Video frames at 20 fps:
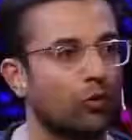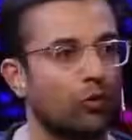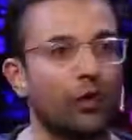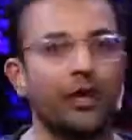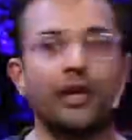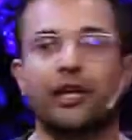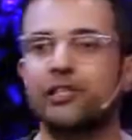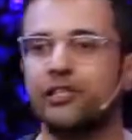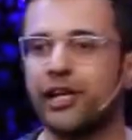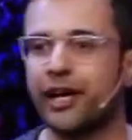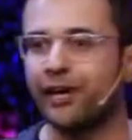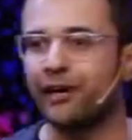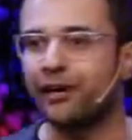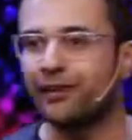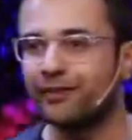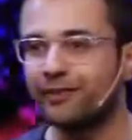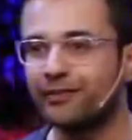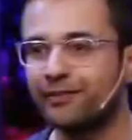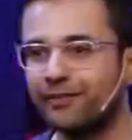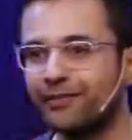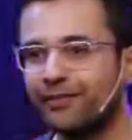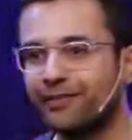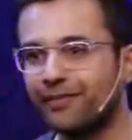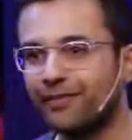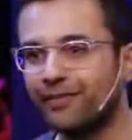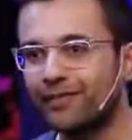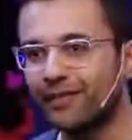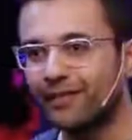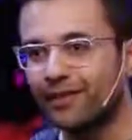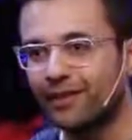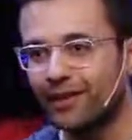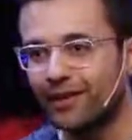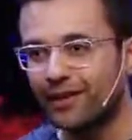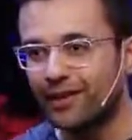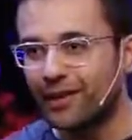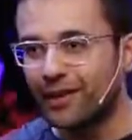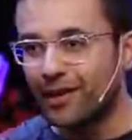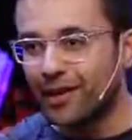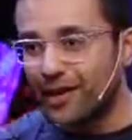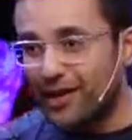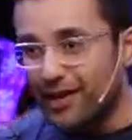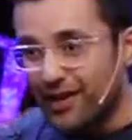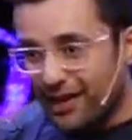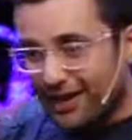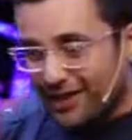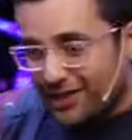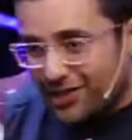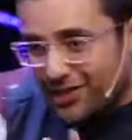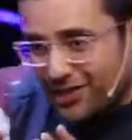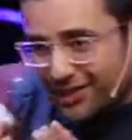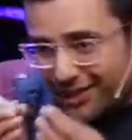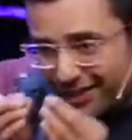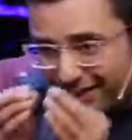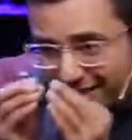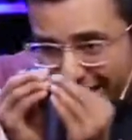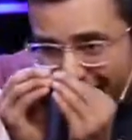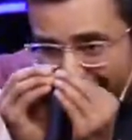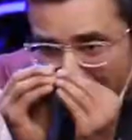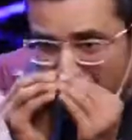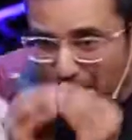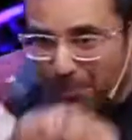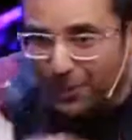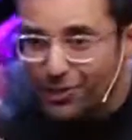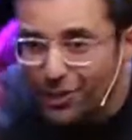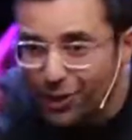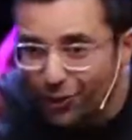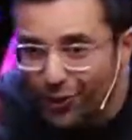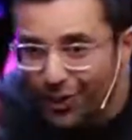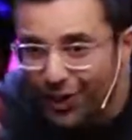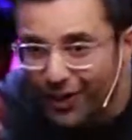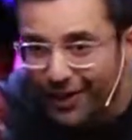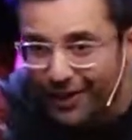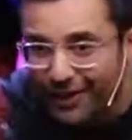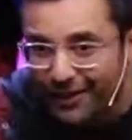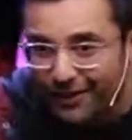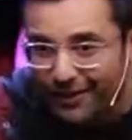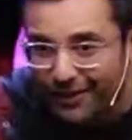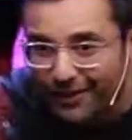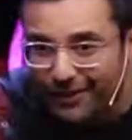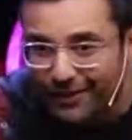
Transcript: वो निकल जाएगा लेकिन जिसकी थिंकिंग फंसी हुई है